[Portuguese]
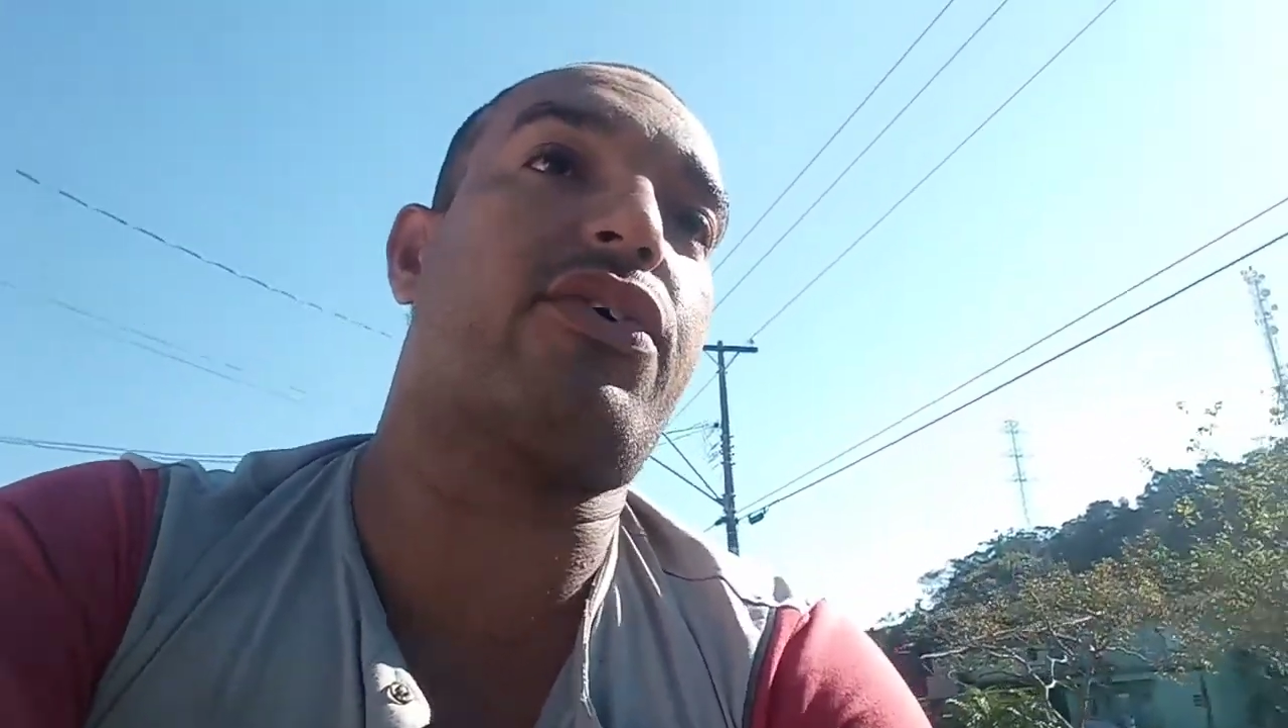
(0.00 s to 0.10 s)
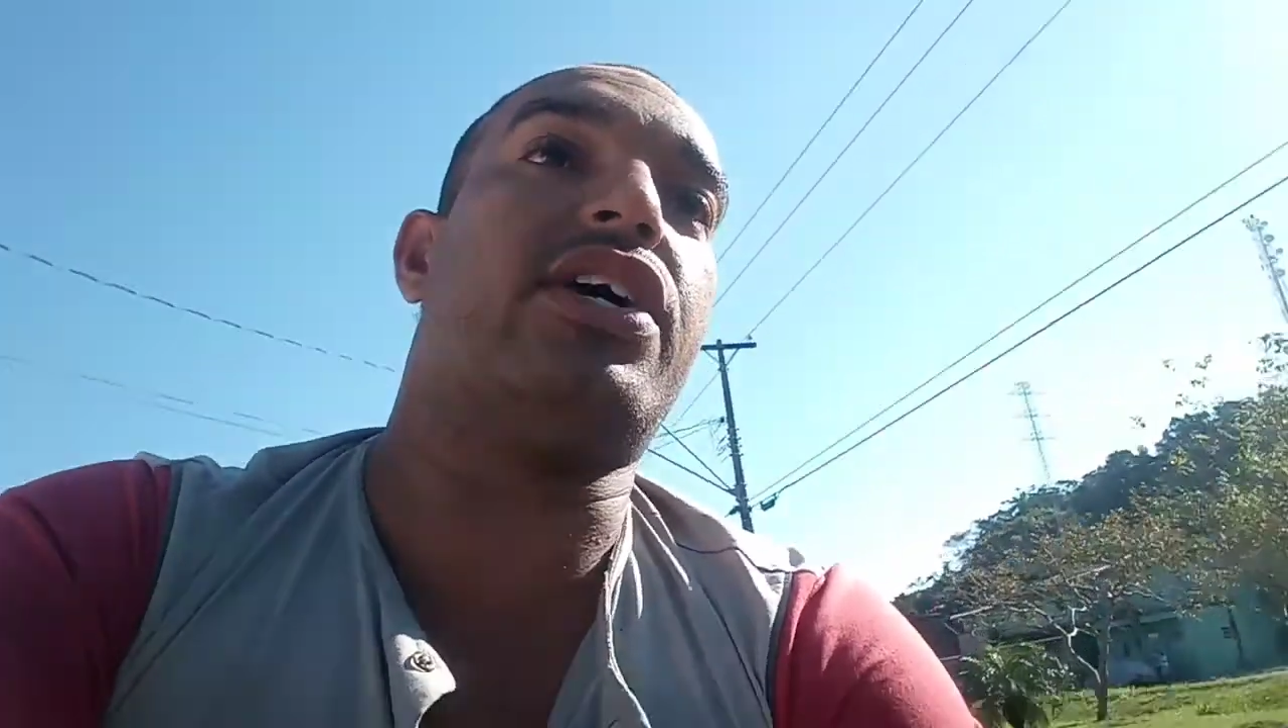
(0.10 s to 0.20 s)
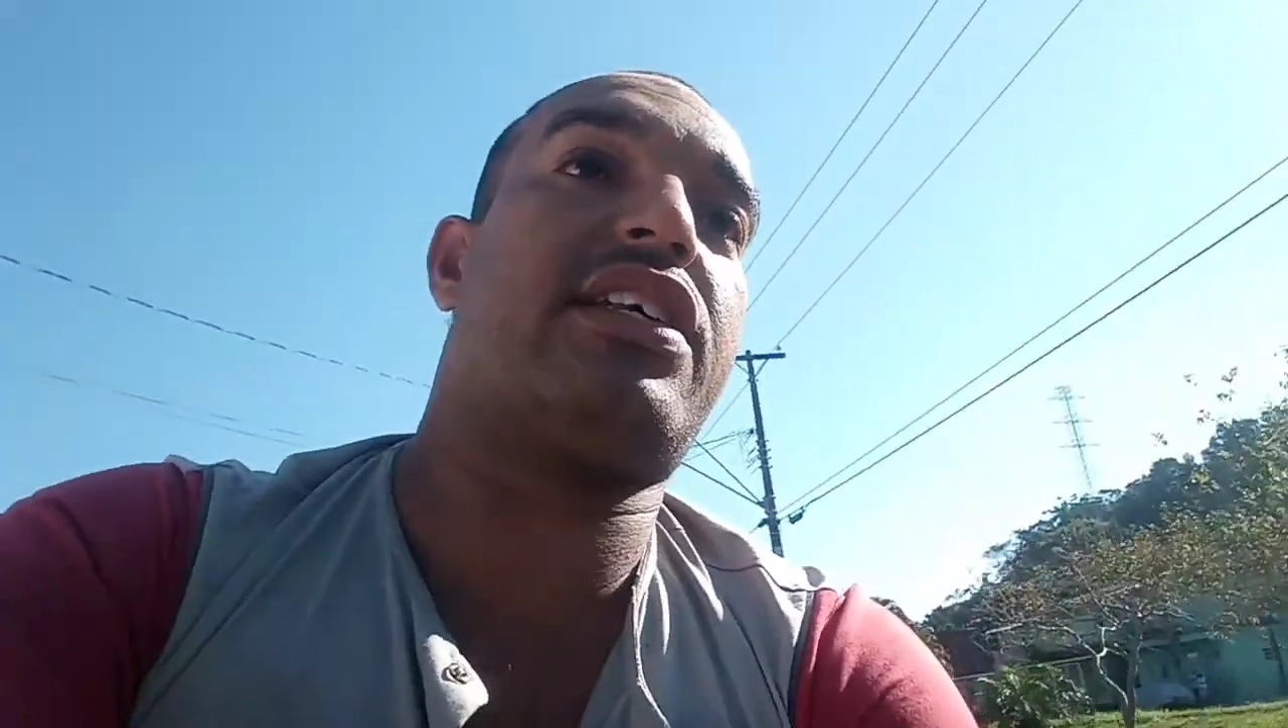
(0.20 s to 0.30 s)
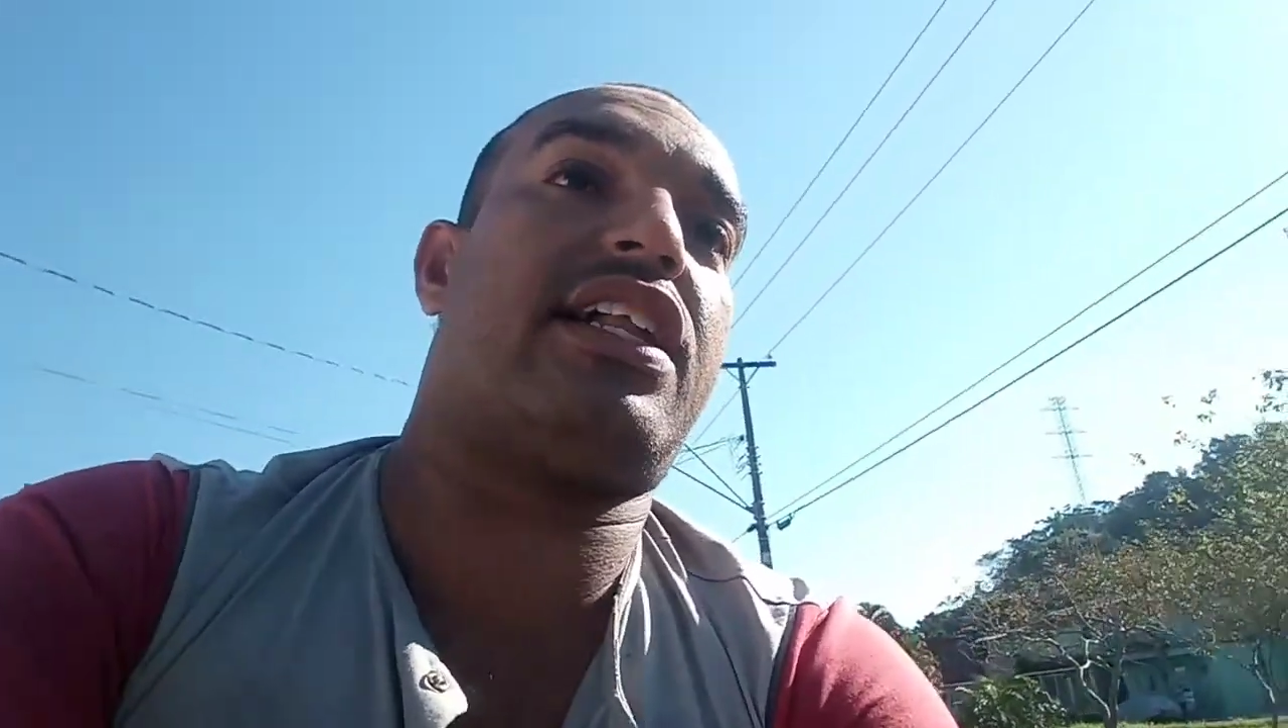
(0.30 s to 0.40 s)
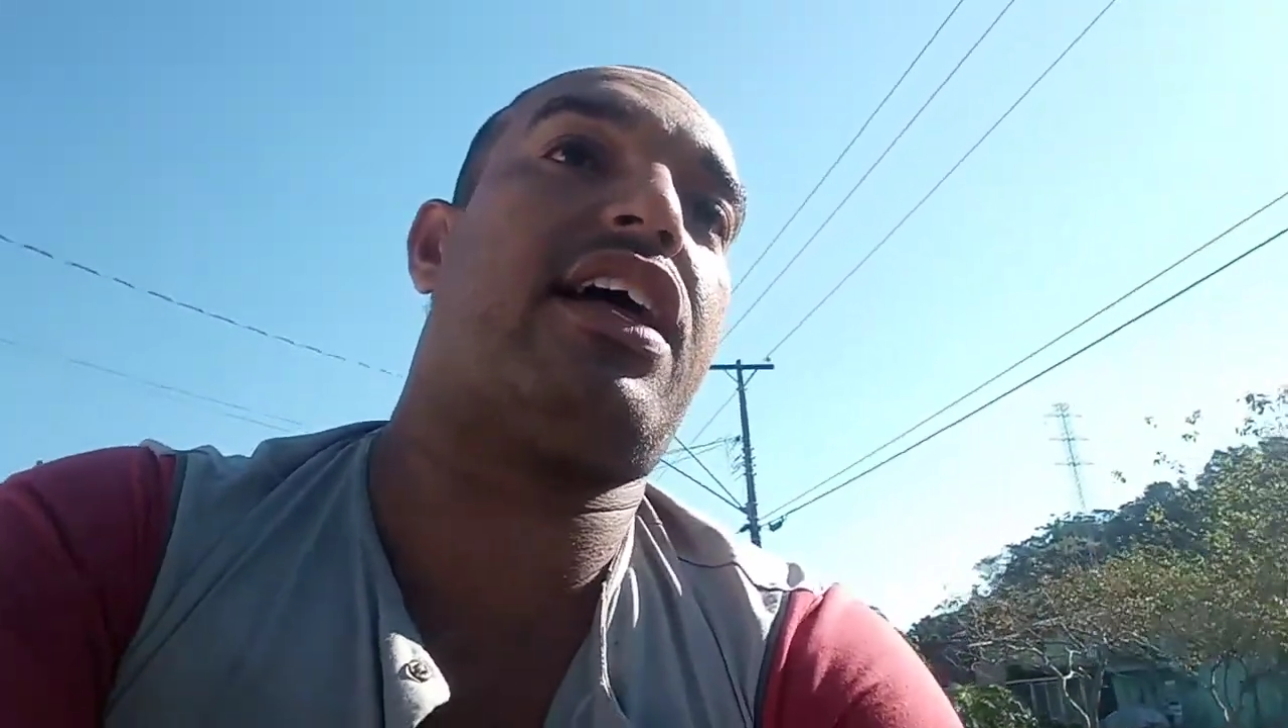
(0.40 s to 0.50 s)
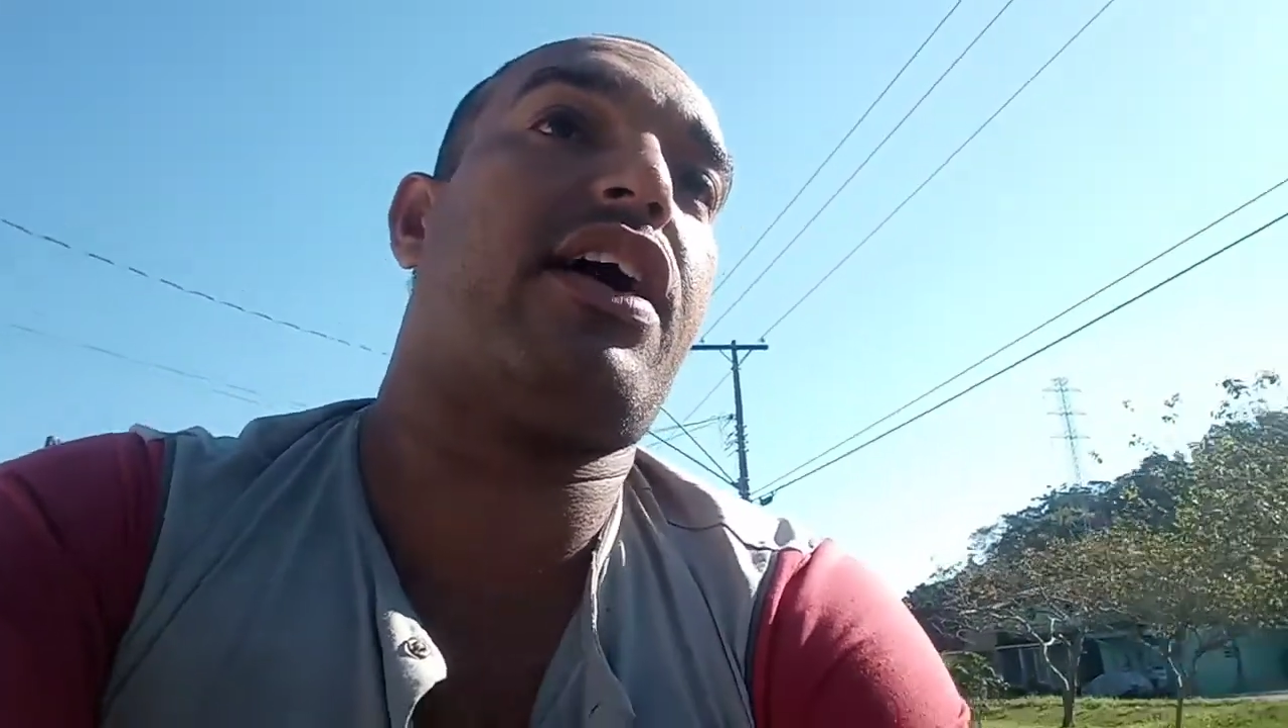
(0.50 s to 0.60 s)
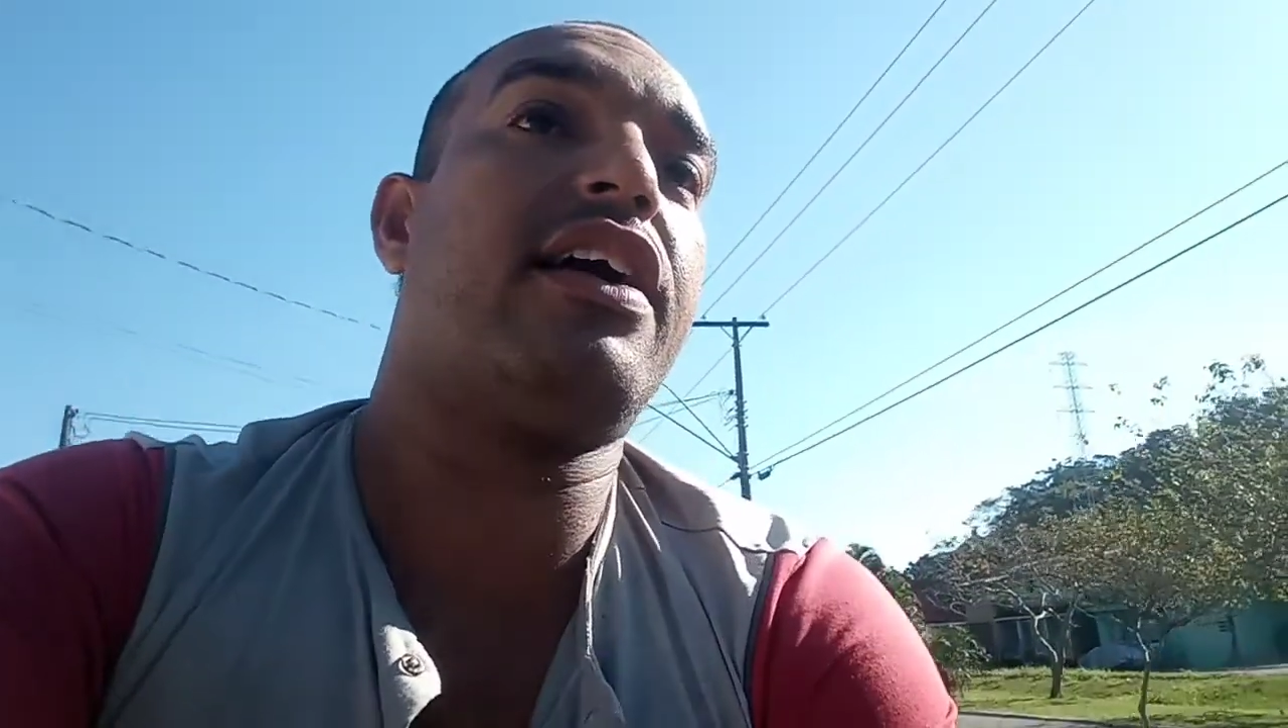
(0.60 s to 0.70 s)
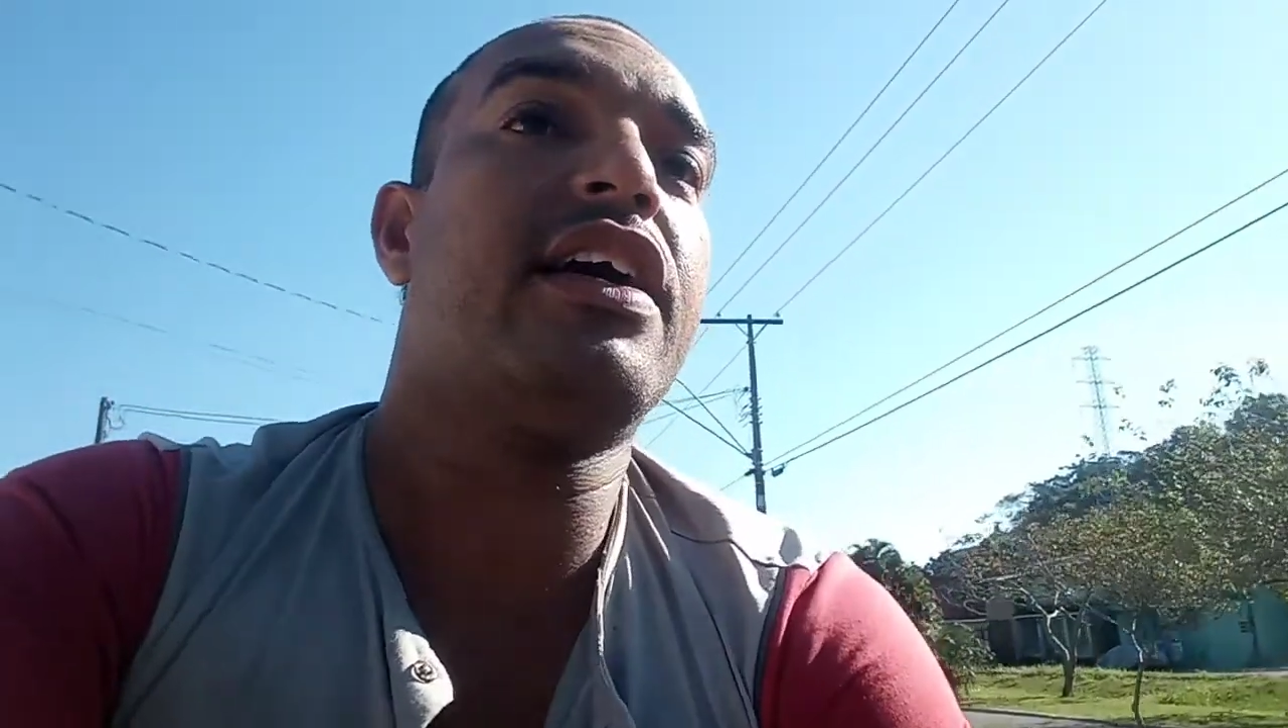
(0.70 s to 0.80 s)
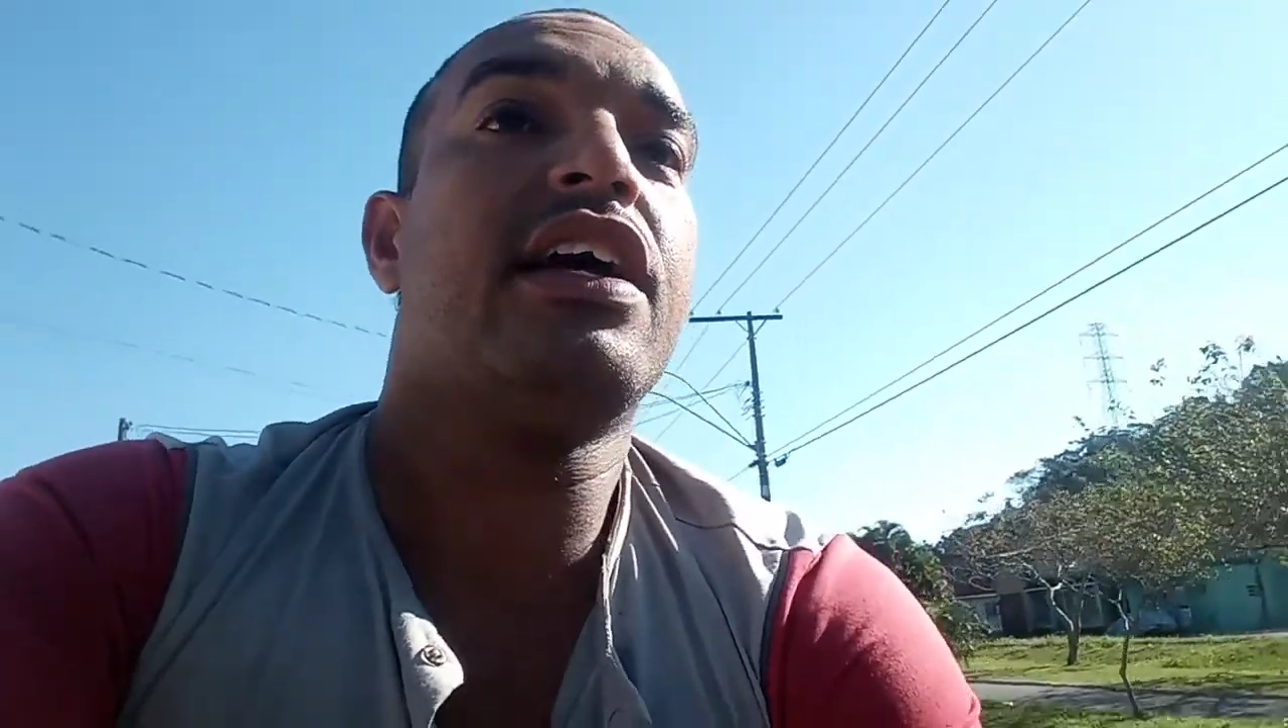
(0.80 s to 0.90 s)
coisa lá no,